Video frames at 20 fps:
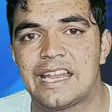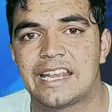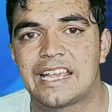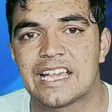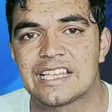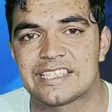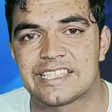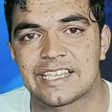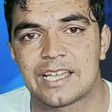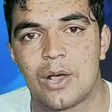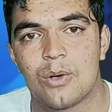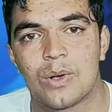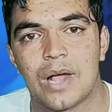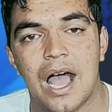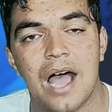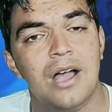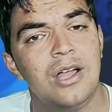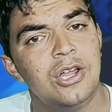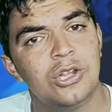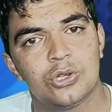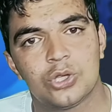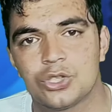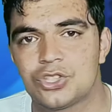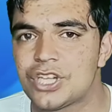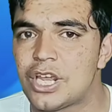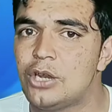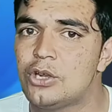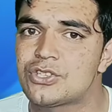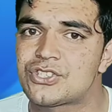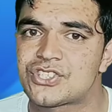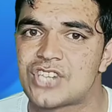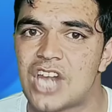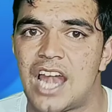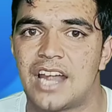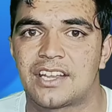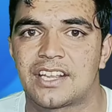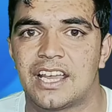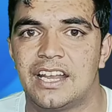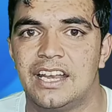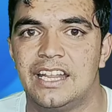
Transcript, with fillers: तरीका सिखाऊंगा तो चलो स्टार्ट